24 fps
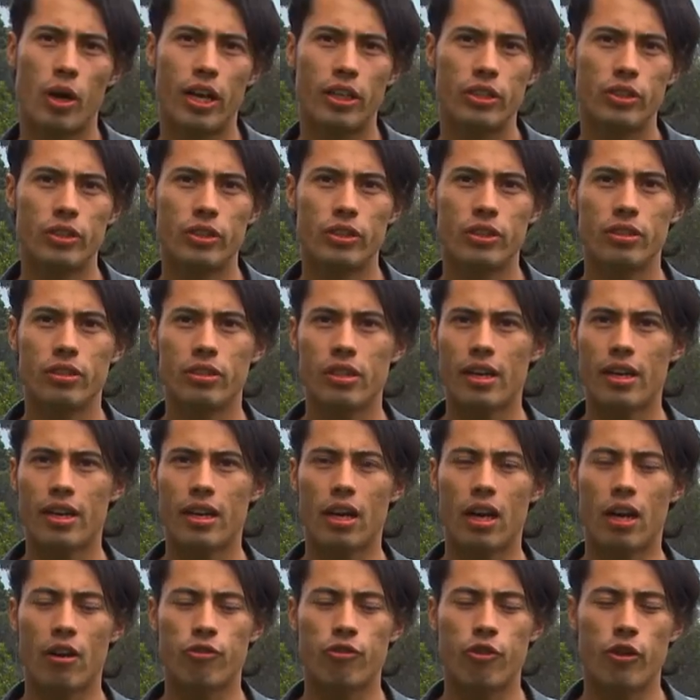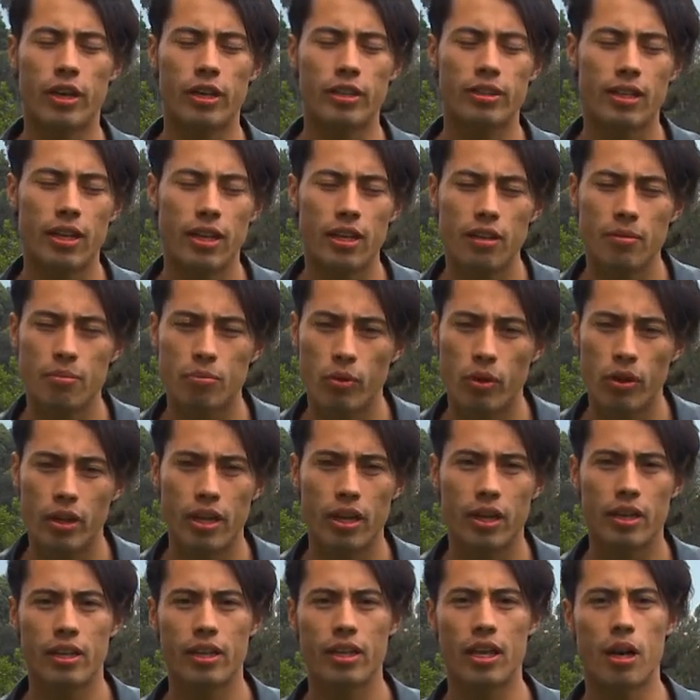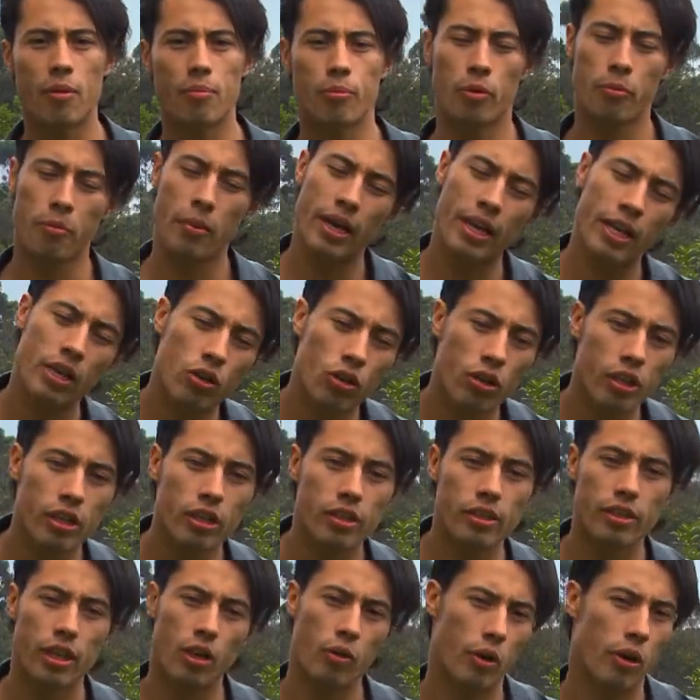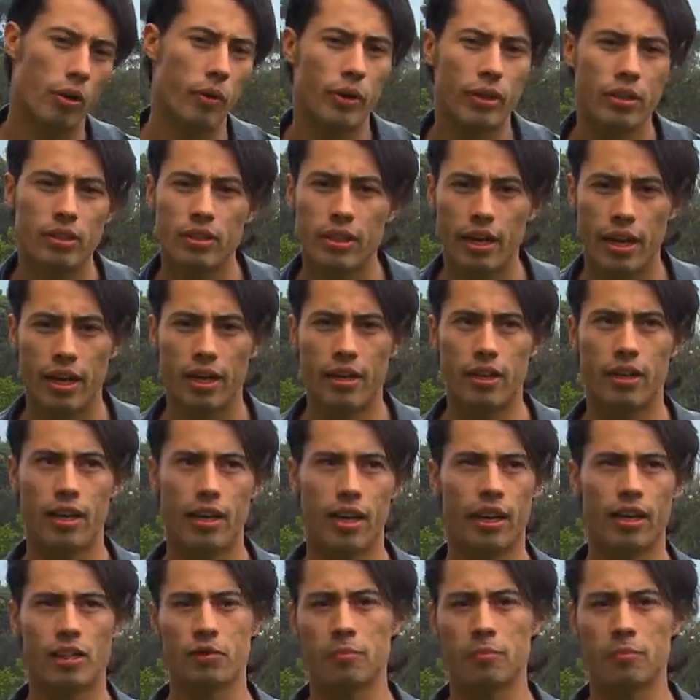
año arrancar fuerte y poder girar por México y de nuevo en